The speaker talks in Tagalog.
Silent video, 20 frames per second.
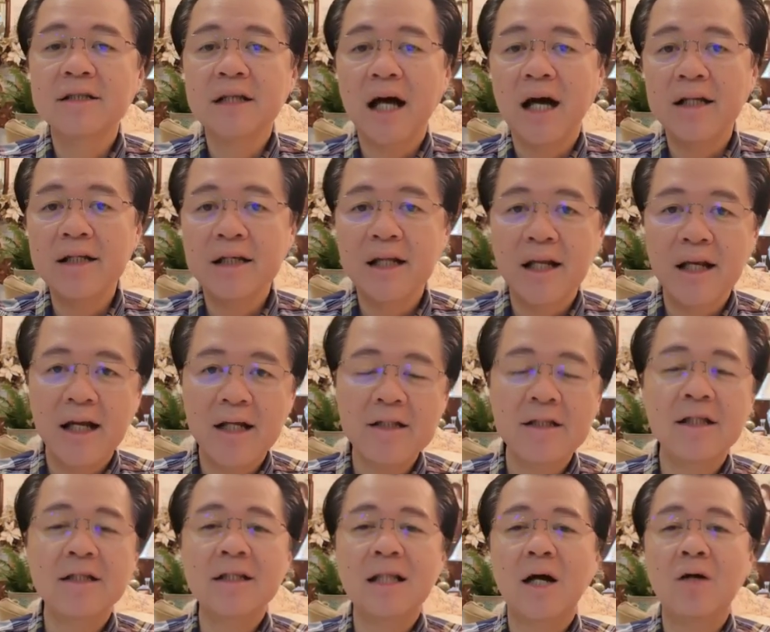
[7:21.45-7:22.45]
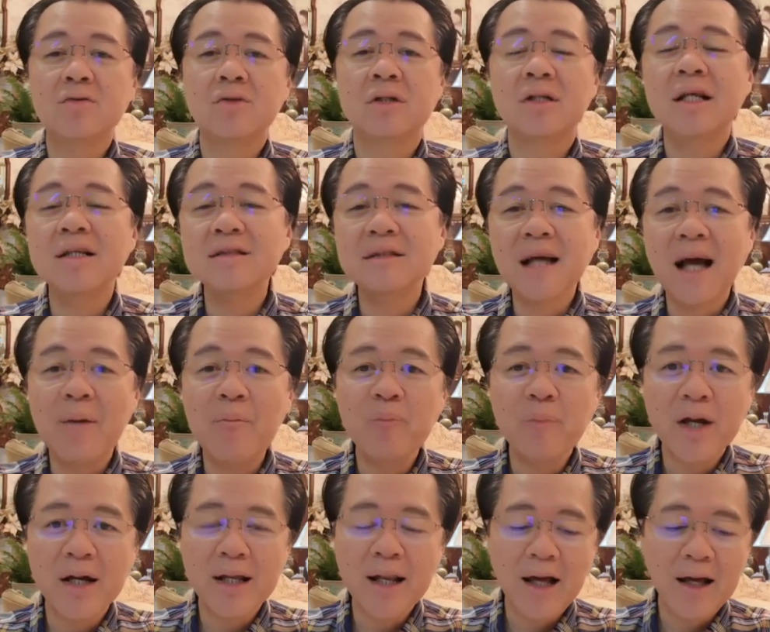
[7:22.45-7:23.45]
Sa kanya na 80,000.
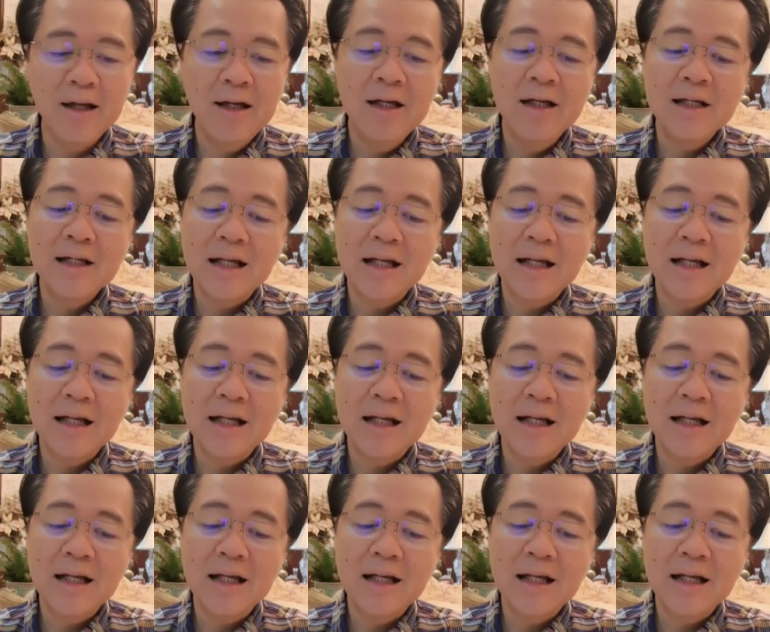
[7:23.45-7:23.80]
Na-scam ka na.